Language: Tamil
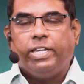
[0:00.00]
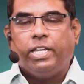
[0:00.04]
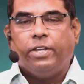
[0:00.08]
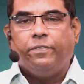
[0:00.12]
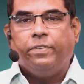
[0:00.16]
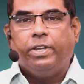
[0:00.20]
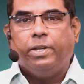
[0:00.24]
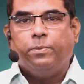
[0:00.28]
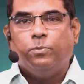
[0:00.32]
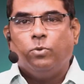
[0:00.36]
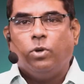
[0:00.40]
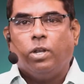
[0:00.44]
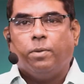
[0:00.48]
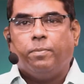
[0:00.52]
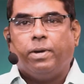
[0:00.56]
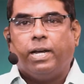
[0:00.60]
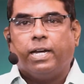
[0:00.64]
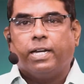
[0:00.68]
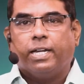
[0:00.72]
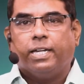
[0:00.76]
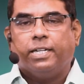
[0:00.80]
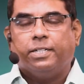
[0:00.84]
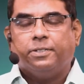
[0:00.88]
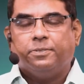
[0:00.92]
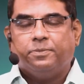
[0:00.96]
ஒய் டிவியின்
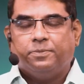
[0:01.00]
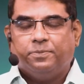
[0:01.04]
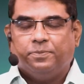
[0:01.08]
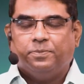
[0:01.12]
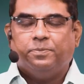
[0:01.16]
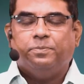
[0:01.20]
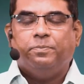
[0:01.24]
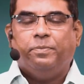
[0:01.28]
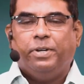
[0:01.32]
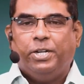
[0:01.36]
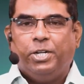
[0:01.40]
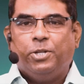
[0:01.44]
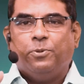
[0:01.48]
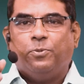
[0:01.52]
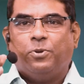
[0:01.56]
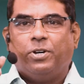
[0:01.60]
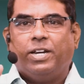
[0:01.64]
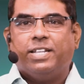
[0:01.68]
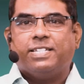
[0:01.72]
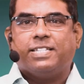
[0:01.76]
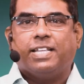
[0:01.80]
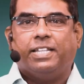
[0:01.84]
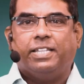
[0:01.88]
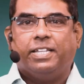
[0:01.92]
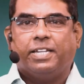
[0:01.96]
மூலமாக மீண்டும்
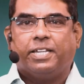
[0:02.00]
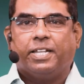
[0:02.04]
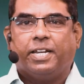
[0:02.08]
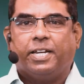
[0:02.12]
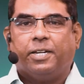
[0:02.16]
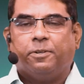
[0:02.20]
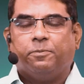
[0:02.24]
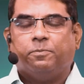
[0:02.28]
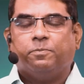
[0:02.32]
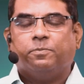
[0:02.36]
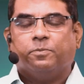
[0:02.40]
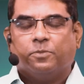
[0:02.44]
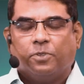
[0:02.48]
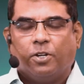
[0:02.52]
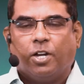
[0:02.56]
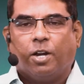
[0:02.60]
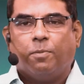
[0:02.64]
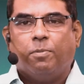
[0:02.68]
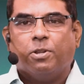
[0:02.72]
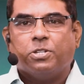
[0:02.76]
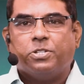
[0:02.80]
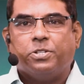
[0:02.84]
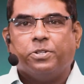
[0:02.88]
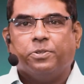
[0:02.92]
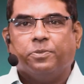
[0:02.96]
உங்களை சந்திக்கிறேன்
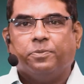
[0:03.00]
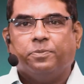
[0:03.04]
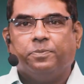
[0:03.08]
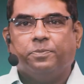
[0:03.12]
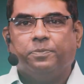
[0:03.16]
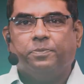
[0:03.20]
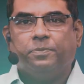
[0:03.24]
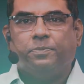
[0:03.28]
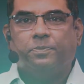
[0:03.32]
காட் பிளஸ் யூ